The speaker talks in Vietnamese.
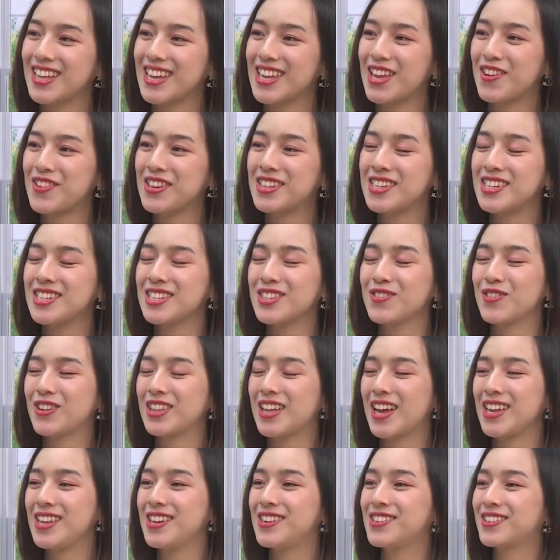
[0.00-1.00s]
thầy giáo chính x
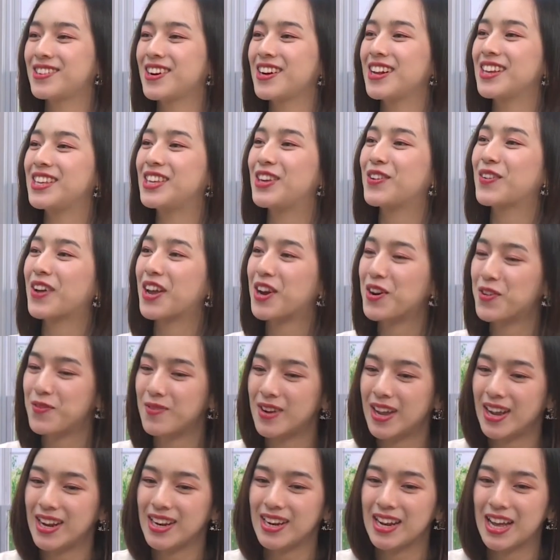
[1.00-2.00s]
Nguyễn Thái Dương rất là nhiều ngày
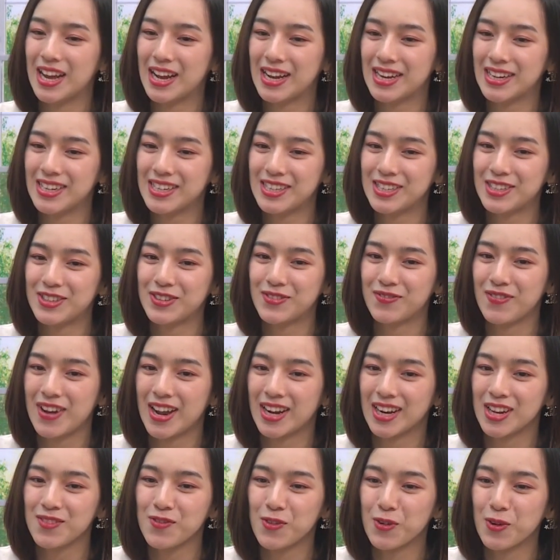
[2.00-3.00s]
hôm nay đã
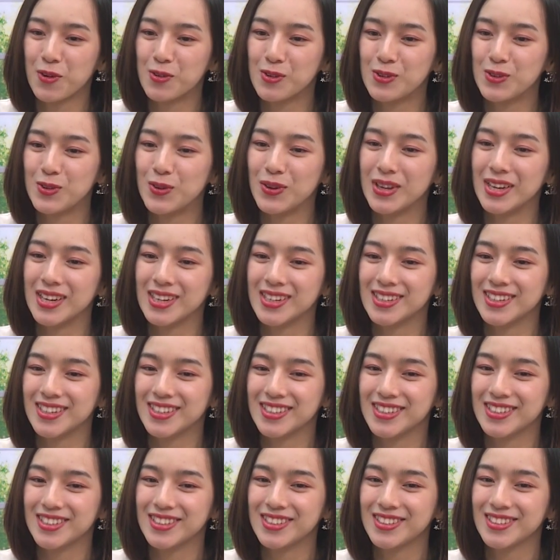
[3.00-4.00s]
mang đến một câu chuyện
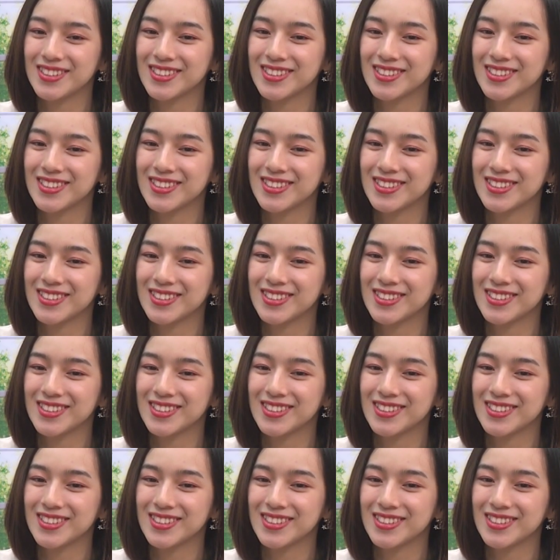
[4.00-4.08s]
ờ,